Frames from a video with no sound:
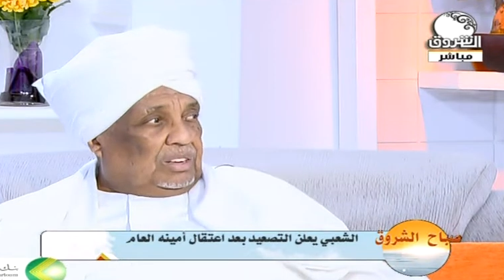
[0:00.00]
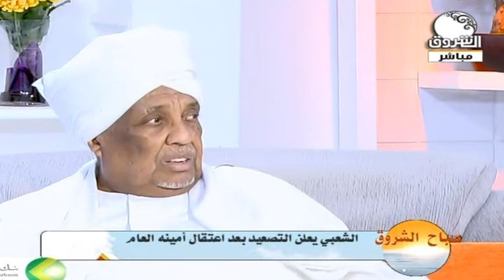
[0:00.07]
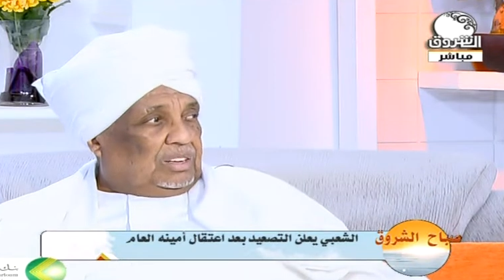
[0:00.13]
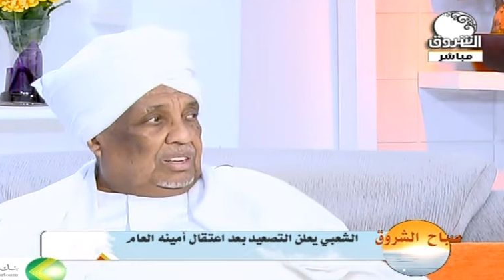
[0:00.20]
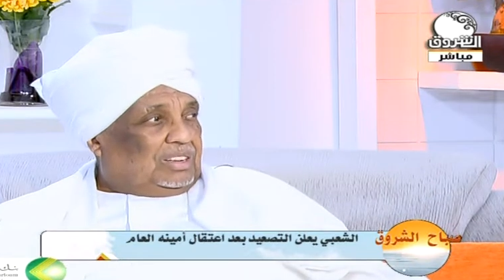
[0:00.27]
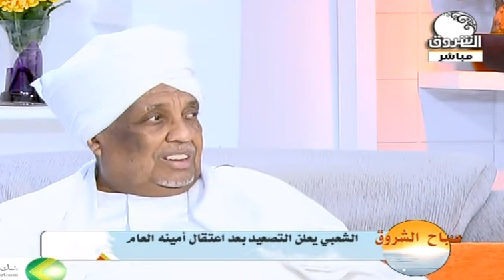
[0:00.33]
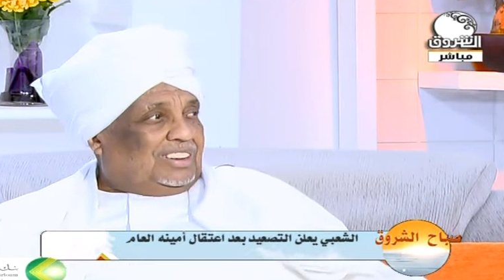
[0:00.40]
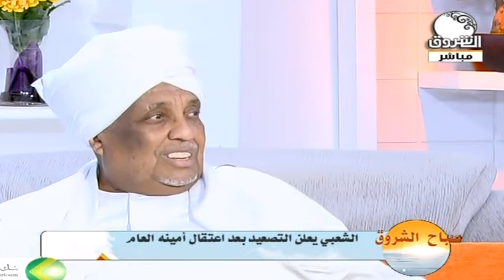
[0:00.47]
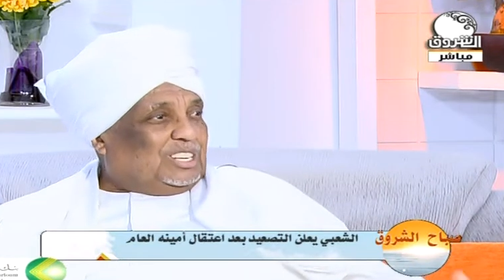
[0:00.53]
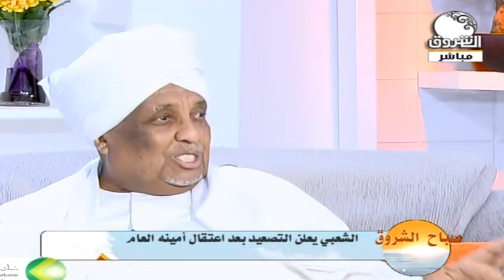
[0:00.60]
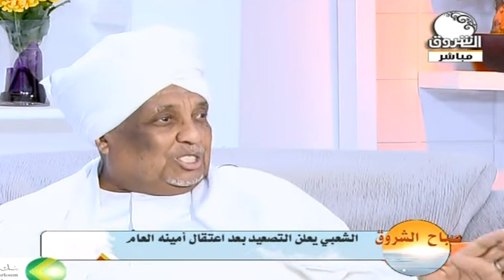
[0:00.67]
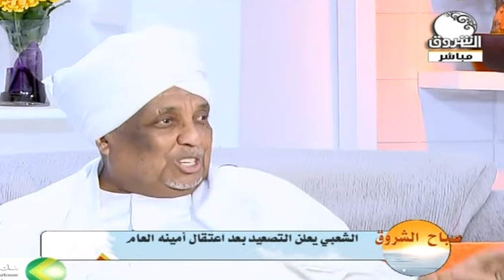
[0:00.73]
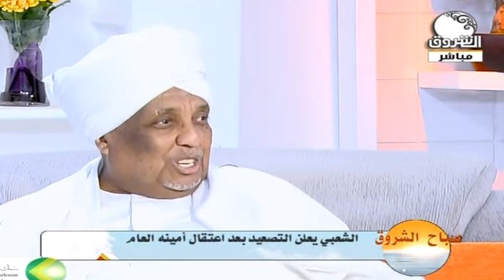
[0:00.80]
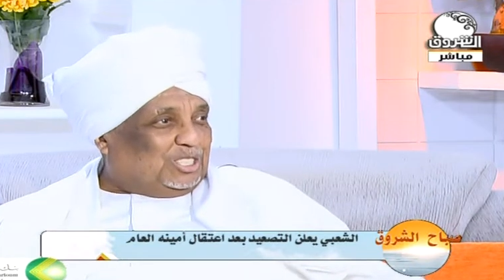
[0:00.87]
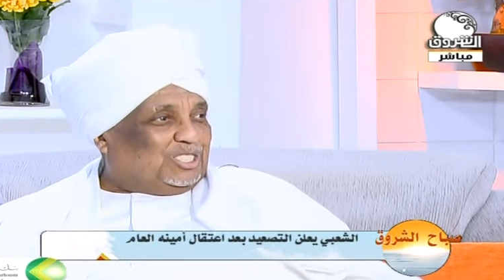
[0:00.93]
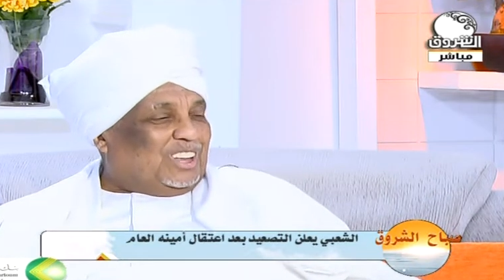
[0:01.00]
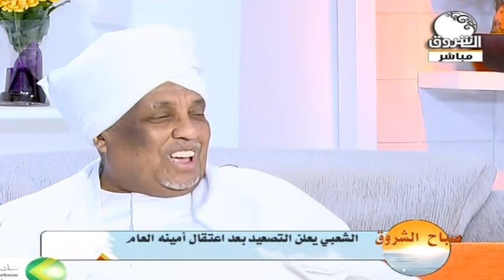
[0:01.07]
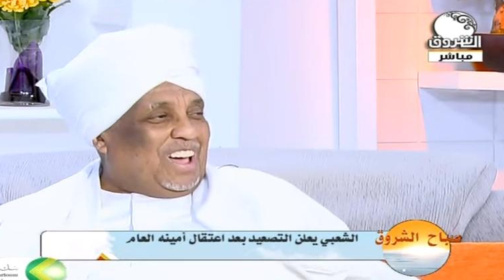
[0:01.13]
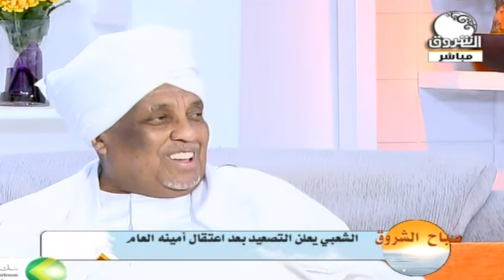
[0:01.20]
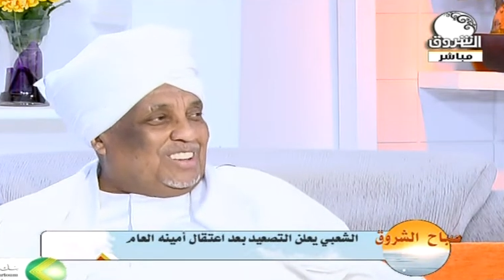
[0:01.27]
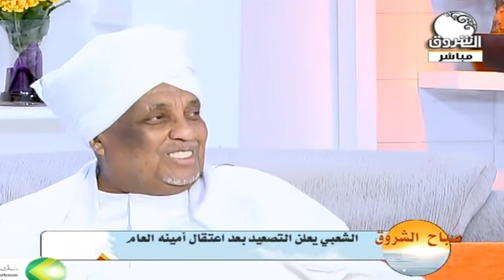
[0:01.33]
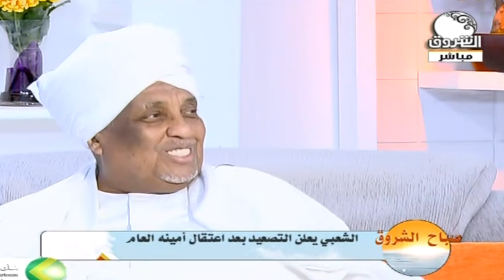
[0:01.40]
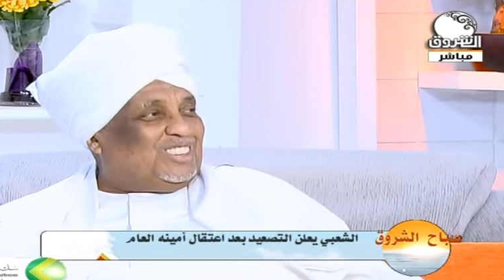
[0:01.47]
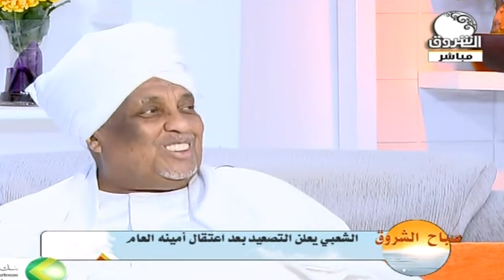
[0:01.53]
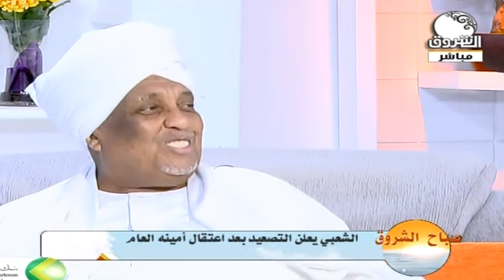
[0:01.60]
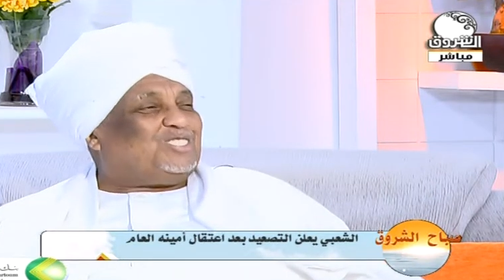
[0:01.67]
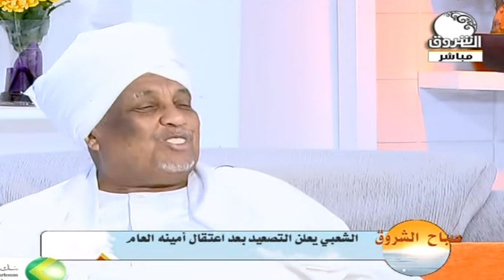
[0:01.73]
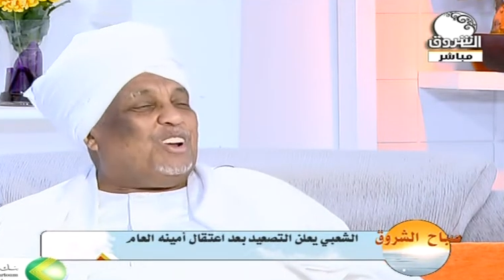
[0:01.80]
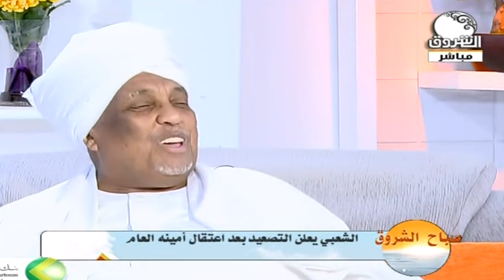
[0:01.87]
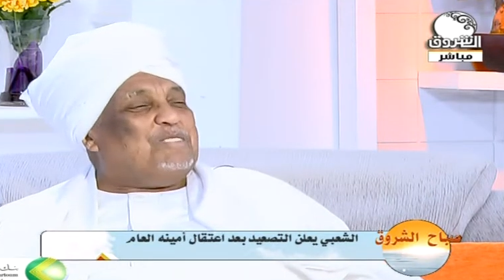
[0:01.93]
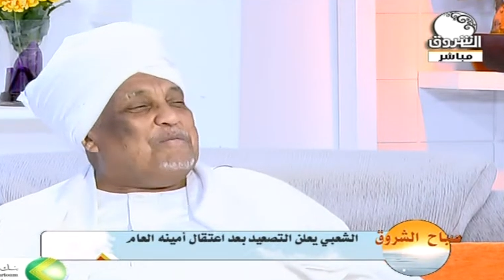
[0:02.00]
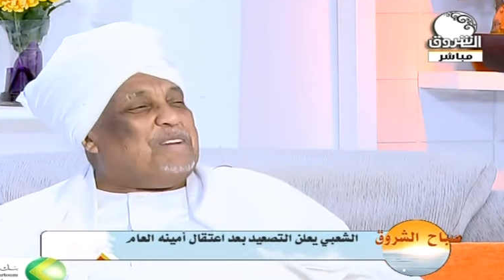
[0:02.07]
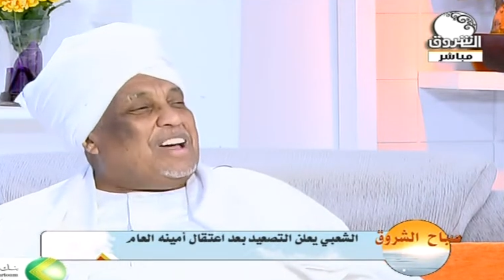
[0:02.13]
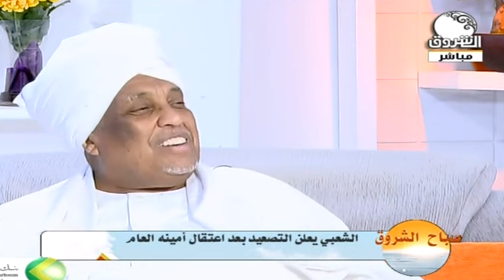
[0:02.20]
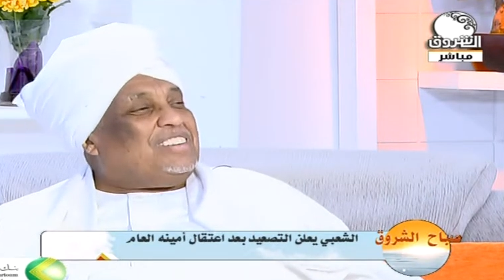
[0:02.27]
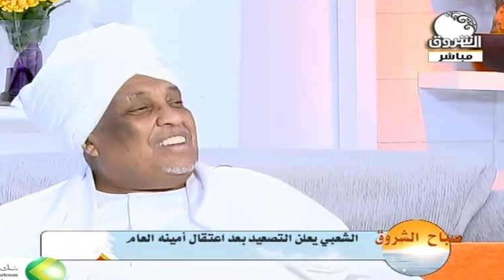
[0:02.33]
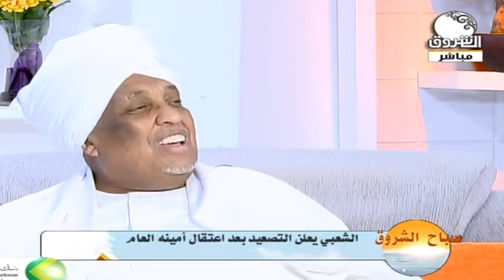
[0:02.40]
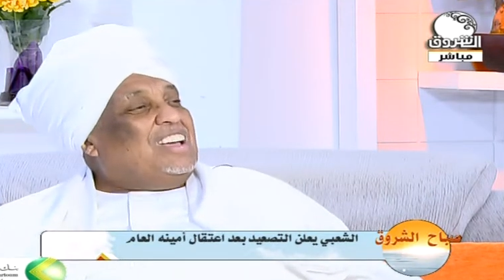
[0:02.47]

آه ادريس ادريس ادريس سليمان